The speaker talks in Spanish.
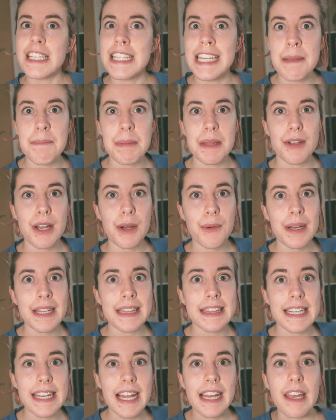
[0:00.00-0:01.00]
desde que empezó la
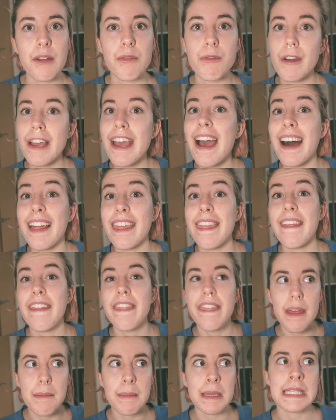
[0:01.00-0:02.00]
cuarentena, que fue hace
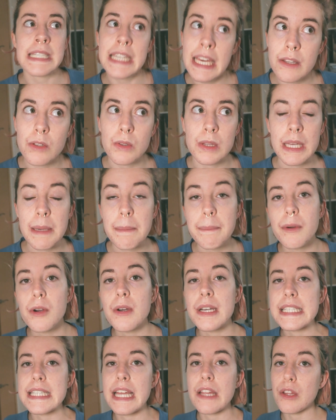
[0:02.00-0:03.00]
demasiado
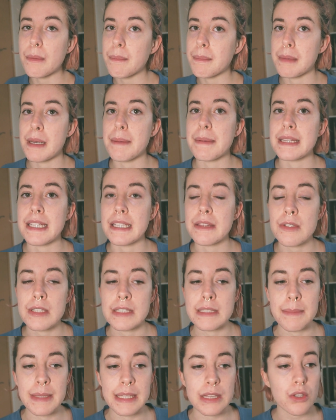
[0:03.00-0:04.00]
tiempo, he estado implementando
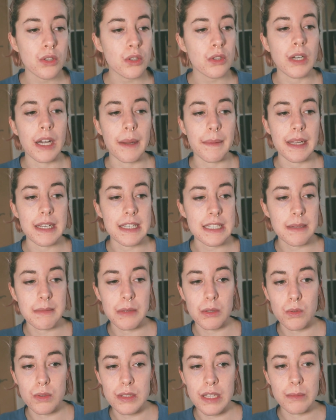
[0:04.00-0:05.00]
este método. La verdad es que
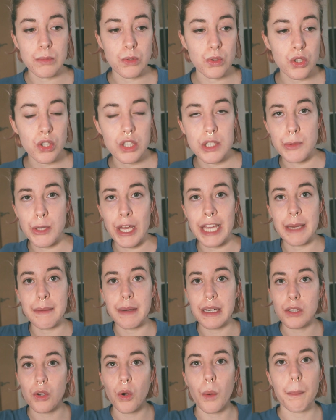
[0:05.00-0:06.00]
me gusta mucho y os voy a
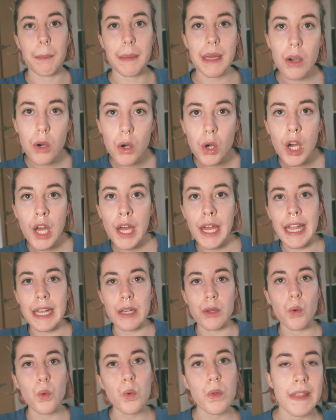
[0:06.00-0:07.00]
llevar conmigo
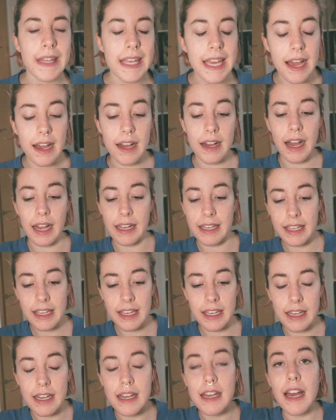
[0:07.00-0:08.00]
en un día
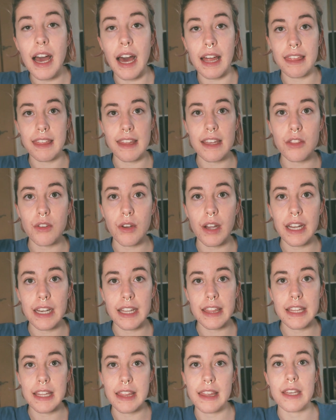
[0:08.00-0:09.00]
aquí haciendo
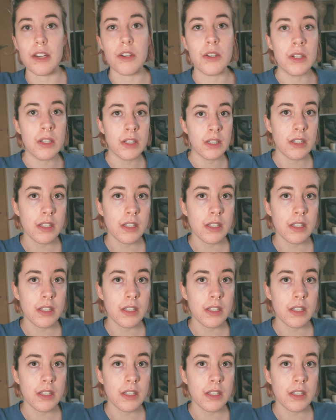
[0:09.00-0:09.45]
ejercicio.